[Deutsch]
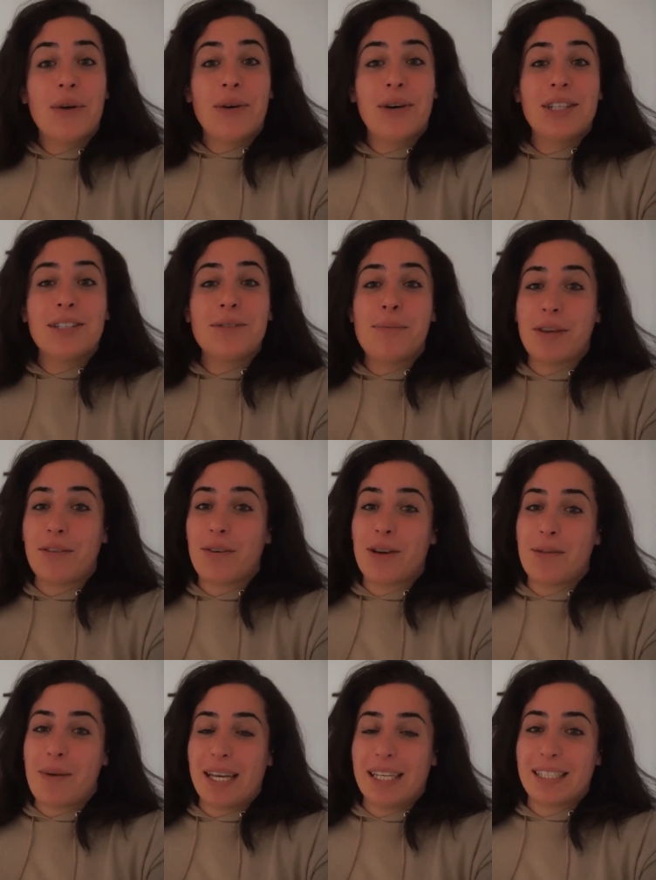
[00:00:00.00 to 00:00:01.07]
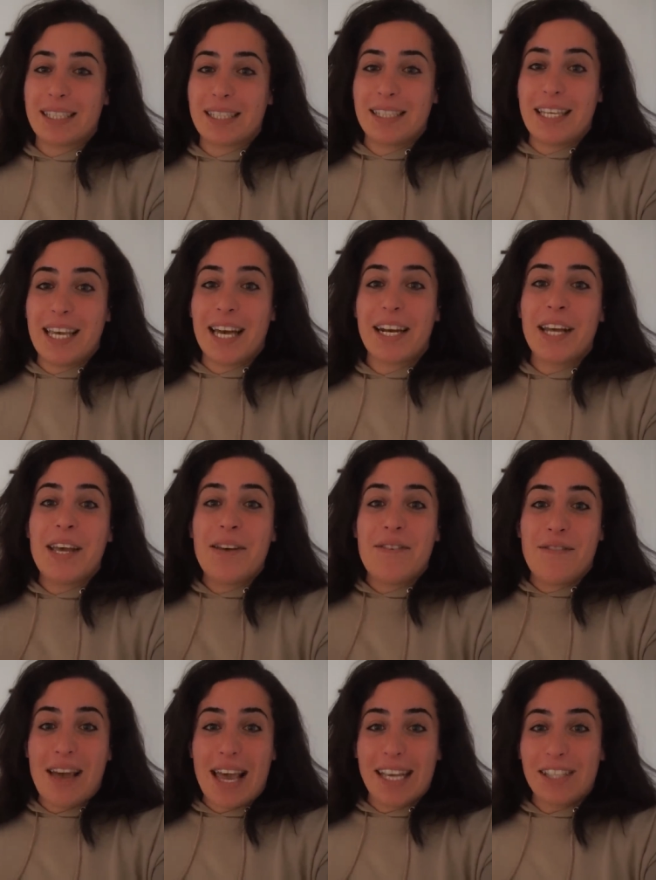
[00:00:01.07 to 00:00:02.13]
Und mich würde mal interessieren,
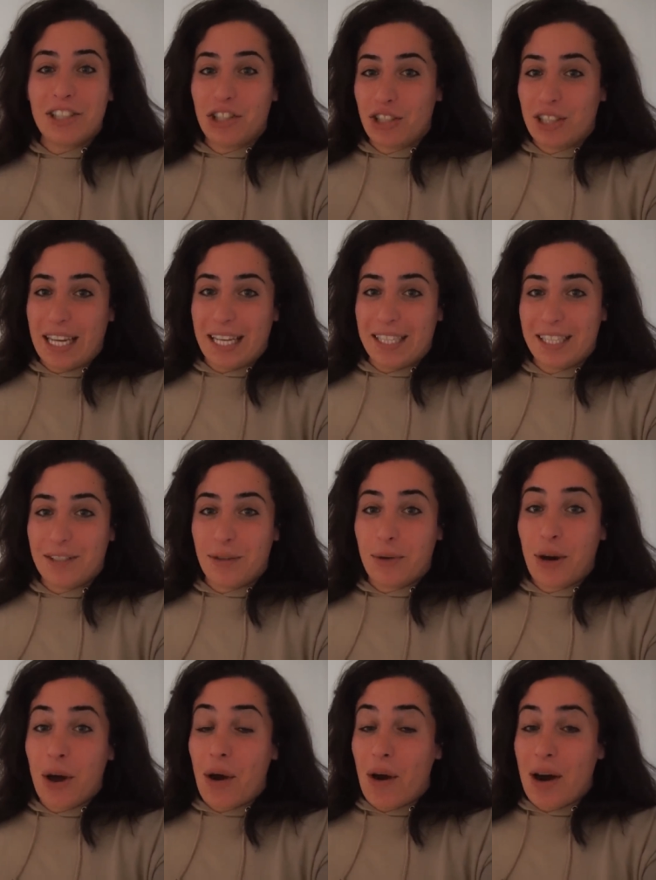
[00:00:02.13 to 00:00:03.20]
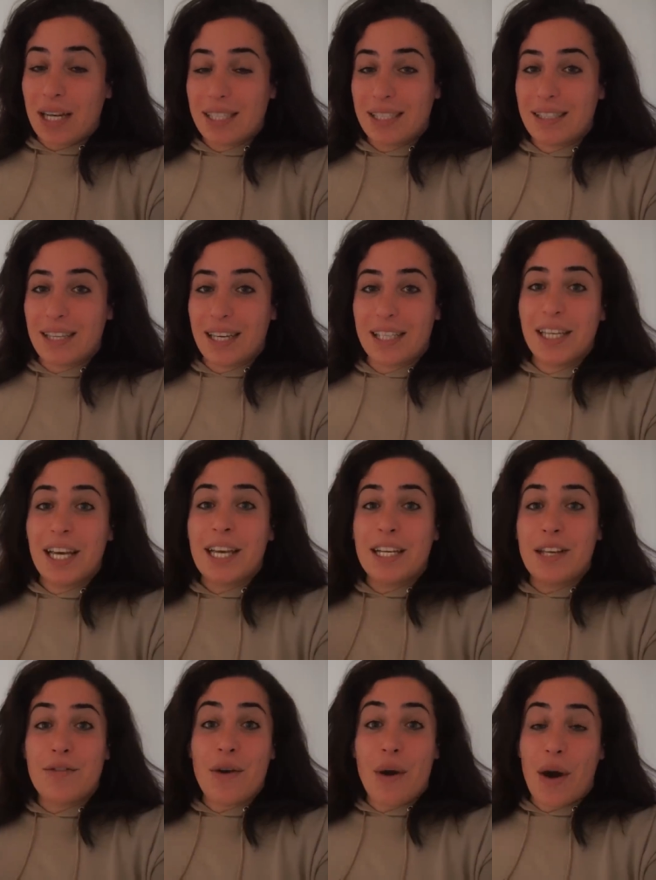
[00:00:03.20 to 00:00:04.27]
welches Städte oder Orte sind,
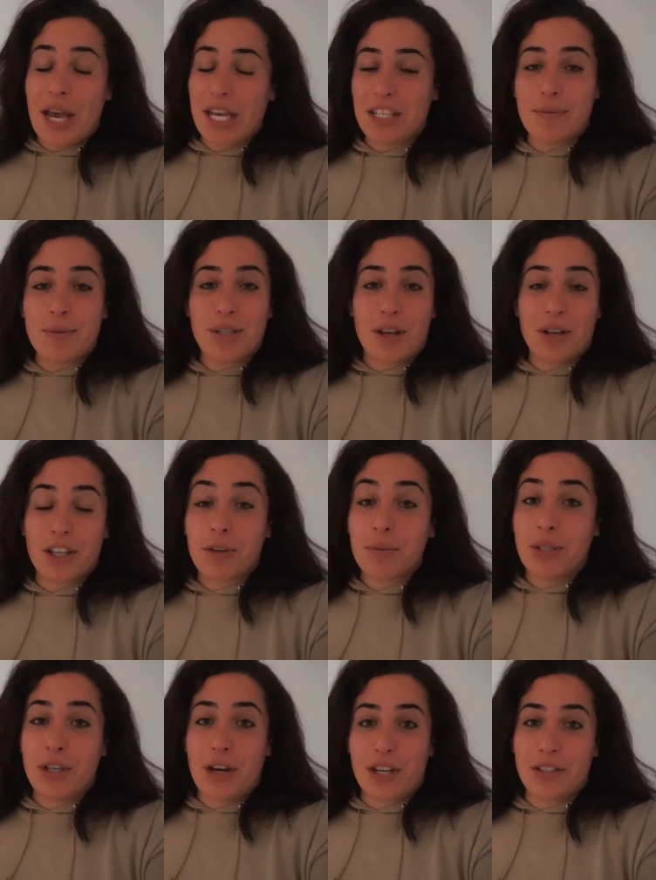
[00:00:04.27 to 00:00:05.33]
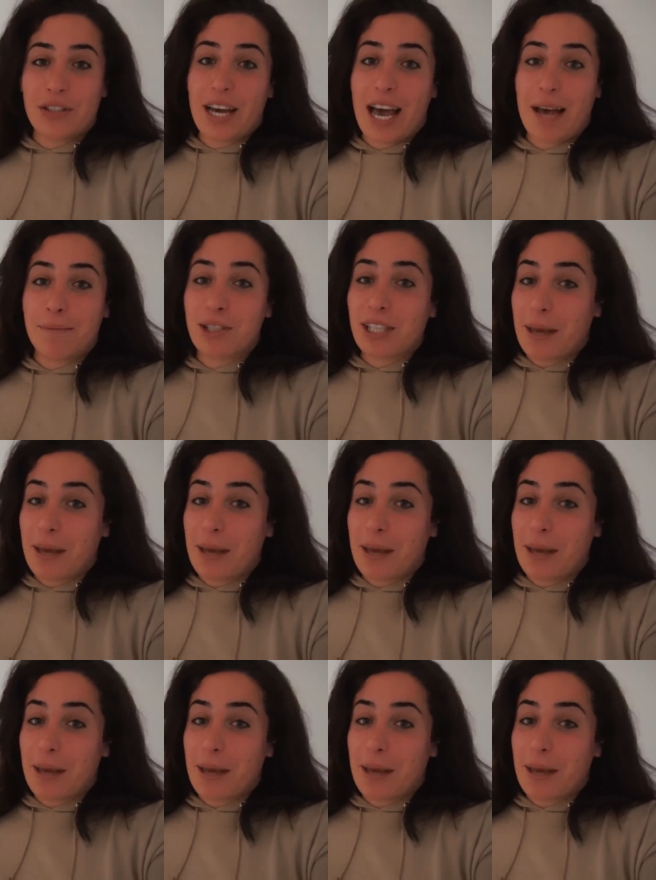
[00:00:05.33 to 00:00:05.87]
die für euch eine besondere Bedeutung haben.